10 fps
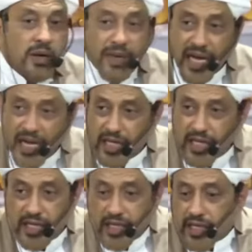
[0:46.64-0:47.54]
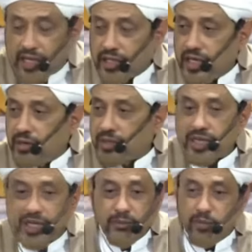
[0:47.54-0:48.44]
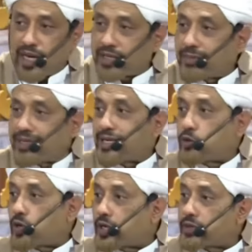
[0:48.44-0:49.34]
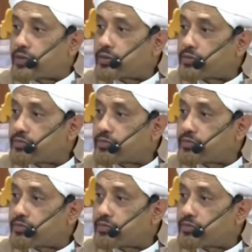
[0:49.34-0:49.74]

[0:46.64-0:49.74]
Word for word: Berapa kali dengan mata kamu menghatamkan Al-Quran?